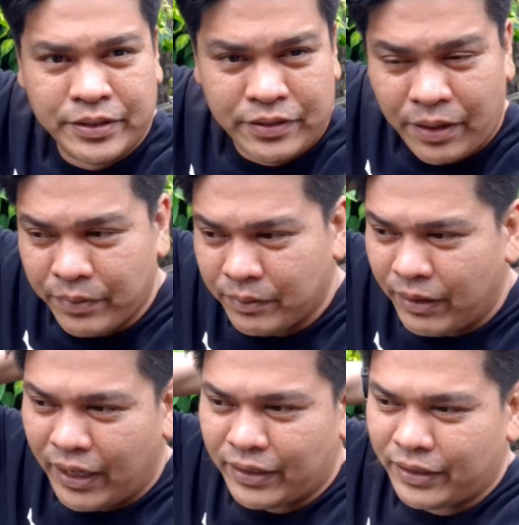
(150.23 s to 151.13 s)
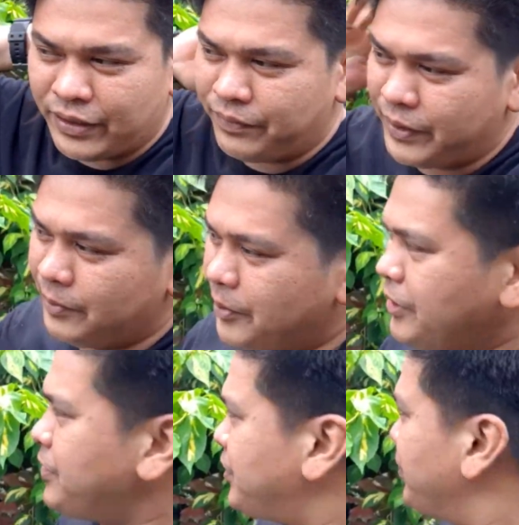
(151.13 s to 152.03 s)
travel vlog in the
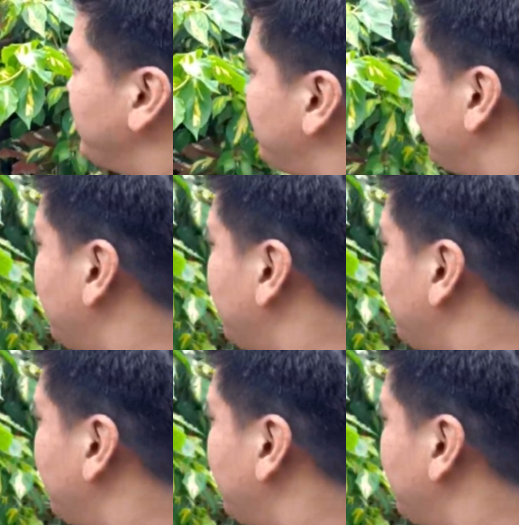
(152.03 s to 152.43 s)
Philippines. So, so